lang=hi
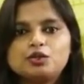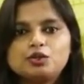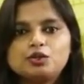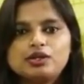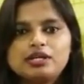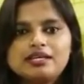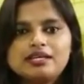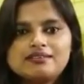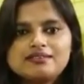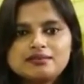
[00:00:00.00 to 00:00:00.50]
तो
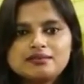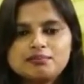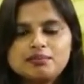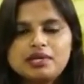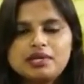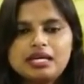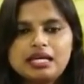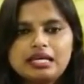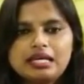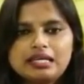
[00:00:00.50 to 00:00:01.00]
इस
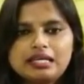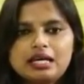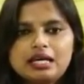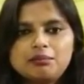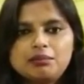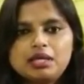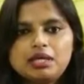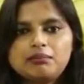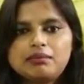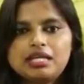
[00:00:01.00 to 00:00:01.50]
एरिया
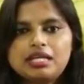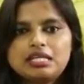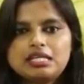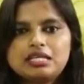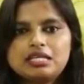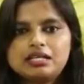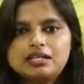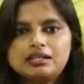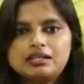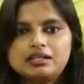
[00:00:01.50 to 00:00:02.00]
में
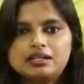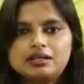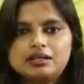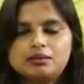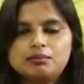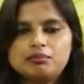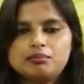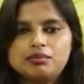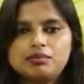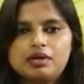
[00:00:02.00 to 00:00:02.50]
मैंने
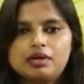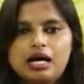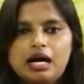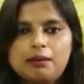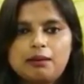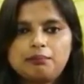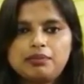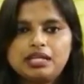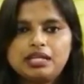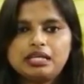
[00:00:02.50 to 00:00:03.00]
uh,
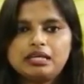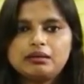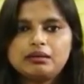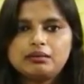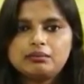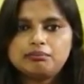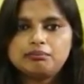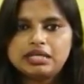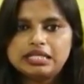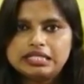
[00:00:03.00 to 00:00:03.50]
अपने
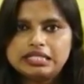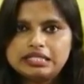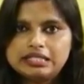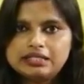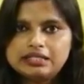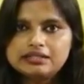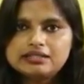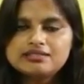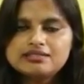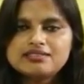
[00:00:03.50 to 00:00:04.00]

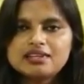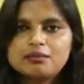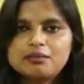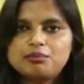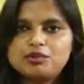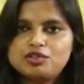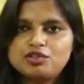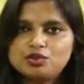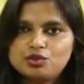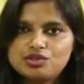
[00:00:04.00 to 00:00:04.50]
मटेरियल्स
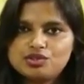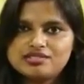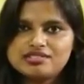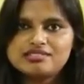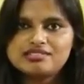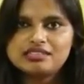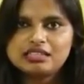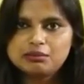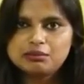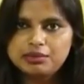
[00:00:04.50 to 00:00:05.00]
अपने
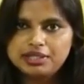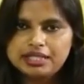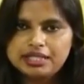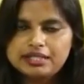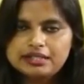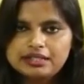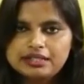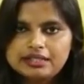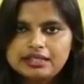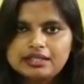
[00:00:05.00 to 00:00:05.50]
सोर्सेज
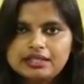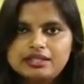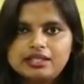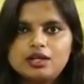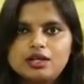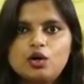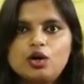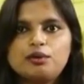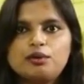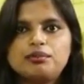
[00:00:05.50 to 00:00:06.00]
लिमिटेड रखे
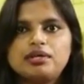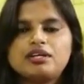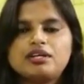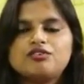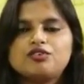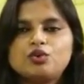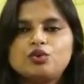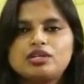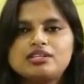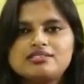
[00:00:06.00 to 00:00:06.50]
थे और मेरा
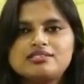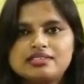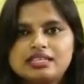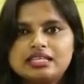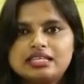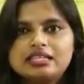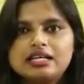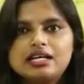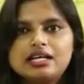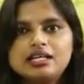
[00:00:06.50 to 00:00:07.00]
फोकस
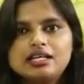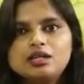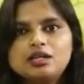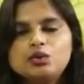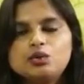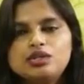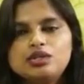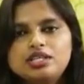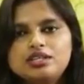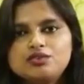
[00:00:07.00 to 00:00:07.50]
ये था कि
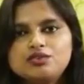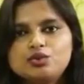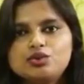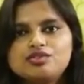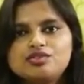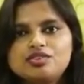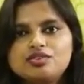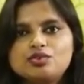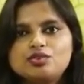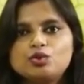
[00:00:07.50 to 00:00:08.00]
उन्हीं
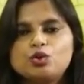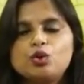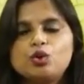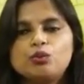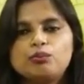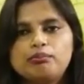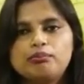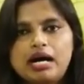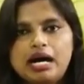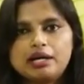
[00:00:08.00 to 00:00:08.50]
सोर्सेज को
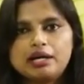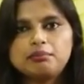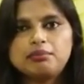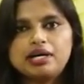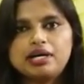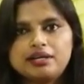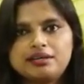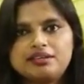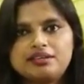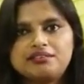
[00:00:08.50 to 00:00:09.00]
बार
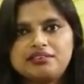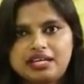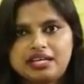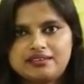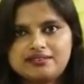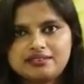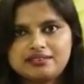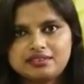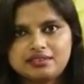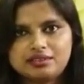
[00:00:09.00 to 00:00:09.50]
बार
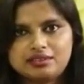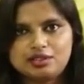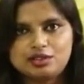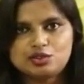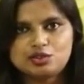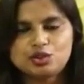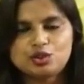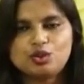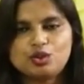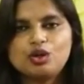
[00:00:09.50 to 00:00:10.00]
रिवाइज़ करते
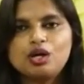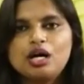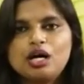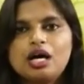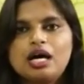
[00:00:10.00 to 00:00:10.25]
जाओ